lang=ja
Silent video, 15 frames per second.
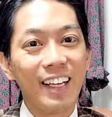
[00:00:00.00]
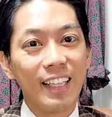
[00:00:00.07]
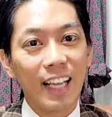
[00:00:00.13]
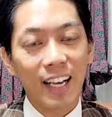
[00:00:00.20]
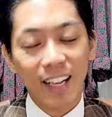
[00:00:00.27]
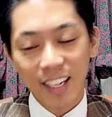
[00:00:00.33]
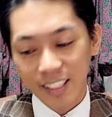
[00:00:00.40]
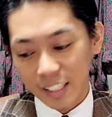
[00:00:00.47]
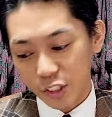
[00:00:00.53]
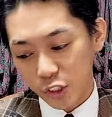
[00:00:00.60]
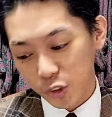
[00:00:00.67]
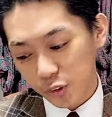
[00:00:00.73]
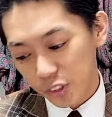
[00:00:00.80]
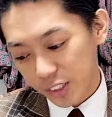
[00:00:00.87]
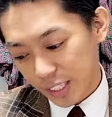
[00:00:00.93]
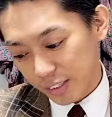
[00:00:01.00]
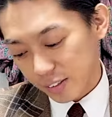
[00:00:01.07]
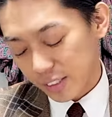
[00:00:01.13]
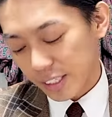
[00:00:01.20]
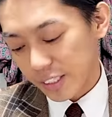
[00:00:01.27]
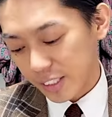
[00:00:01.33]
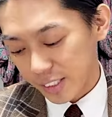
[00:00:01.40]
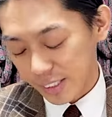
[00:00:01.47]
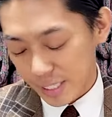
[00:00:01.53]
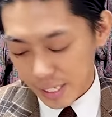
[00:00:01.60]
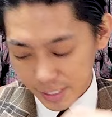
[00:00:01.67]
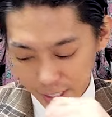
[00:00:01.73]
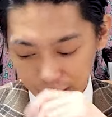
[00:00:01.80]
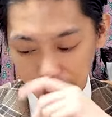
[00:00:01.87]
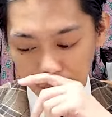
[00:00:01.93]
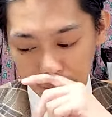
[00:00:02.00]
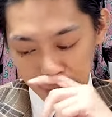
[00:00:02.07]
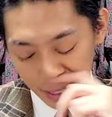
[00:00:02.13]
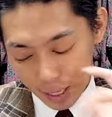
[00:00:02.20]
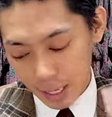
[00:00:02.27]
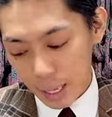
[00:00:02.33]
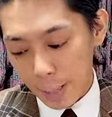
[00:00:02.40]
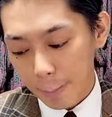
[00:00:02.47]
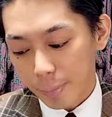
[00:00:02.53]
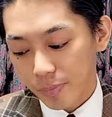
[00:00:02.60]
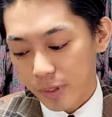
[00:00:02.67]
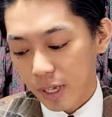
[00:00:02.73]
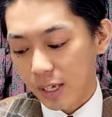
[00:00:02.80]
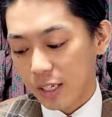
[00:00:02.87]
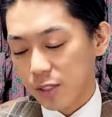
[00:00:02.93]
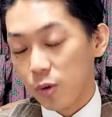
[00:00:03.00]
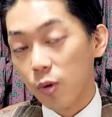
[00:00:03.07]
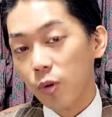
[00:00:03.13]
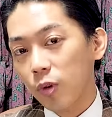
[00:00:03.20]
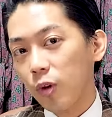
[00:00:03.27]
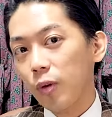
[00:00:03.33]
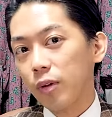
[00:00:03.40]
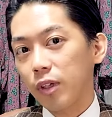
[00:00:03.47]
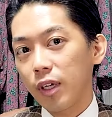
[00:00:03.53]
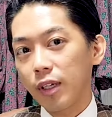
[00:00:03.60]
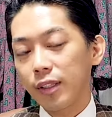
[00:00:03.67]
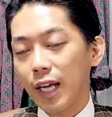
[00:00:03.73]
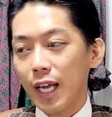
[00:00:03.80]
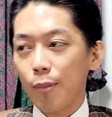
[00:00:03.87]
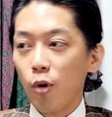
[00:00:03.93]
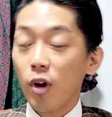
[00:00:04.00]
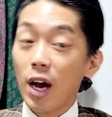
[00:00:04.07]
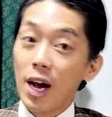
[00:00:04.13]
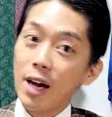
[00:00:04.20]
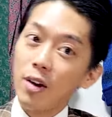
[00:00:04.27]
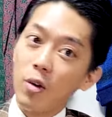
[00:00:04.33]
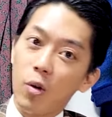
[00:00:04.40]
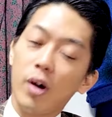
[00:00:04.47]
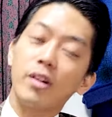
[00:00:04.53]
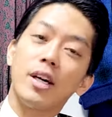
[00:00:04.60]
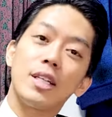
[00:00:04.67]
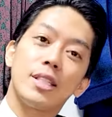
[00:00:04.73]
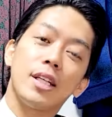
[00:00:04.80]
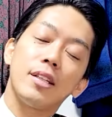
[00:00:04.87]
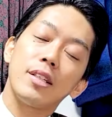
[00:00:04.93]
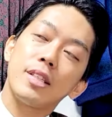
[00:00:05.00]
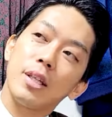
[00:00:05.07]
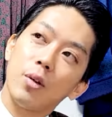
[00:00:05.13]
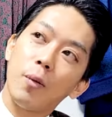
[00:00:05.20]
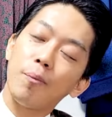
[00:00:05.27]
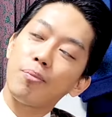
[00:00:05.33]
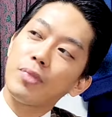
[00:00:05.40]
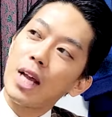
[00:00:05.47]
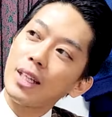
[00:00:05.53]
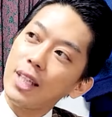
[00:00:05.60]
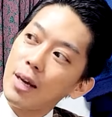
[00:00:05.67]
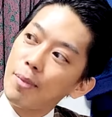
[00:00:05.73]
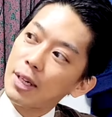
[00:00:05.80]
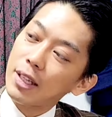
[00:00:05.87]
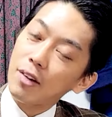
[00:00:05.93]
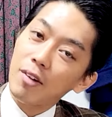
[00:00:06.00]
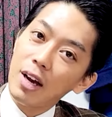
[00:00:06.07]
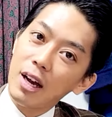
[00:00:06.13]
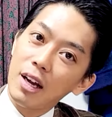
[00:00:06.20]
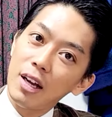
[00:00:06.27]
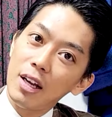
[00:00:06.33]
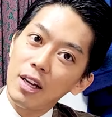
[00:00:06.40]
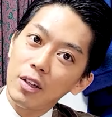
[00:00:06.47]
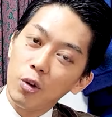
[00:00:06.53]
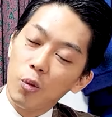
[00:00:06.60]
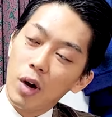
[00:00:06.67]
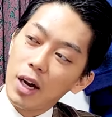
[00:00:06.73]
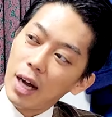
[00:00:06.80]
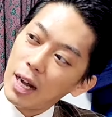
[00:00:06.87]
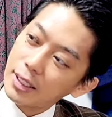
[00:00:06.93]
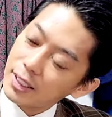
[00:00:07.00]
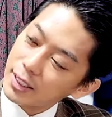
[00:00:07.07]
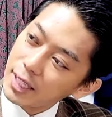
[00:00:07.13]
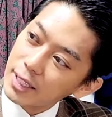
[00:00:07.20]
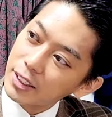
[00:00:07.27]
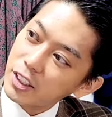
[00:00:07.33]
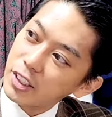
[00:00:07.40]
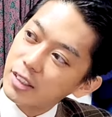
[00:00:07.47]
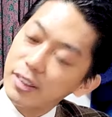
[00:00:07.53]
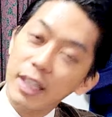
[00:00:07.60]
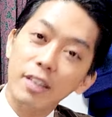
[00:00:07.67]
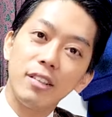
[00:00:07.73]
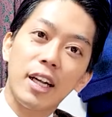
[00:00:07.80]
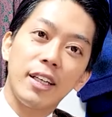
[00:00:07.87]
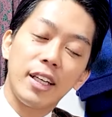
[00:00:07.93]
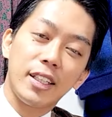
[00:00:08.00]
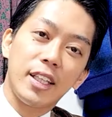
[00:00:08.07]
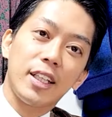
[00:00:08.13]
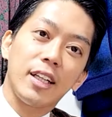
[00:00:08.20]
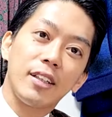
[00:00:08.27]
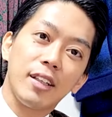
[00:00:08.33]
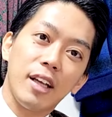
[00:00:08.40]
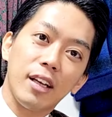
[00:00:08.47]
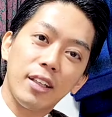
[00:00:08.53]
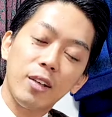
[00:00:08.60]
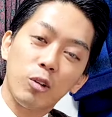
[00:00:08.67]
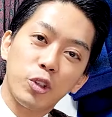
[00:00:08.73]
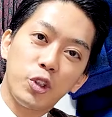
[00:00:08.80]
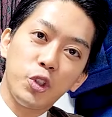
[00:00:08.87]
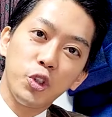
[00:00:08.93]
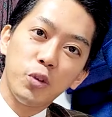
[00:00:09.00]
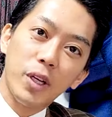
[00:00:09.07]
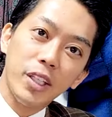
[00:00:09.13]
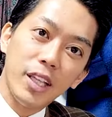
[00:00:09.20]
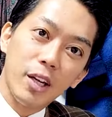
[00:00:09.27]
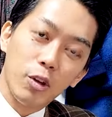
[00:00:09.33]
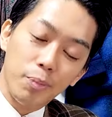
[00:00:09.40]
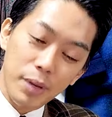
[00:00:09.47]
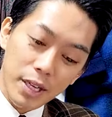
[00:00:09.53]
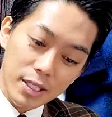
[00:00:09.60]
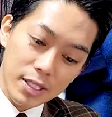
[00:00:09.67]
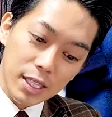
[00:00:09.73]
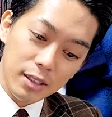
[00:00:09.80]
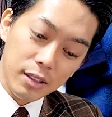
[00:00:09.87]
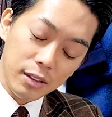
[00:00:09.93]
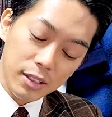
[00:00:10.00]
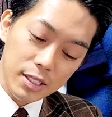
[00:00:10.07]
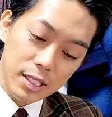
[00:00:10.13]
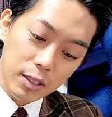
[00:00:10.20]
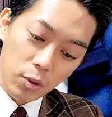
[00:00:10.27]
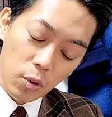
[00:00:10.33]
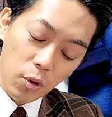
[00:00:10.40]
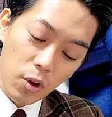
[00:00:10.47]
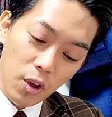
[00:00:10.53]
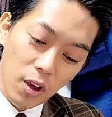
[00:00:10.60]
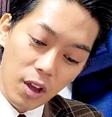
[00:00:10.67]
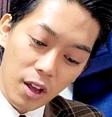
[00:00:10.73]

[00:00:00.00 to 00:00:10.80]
流れで12点ぐらい失点してたんでだからそこの大門が8個あるはずなんですけど7までは要は8点失点ぐらいできてたんで結構9割台のペースだったんですけど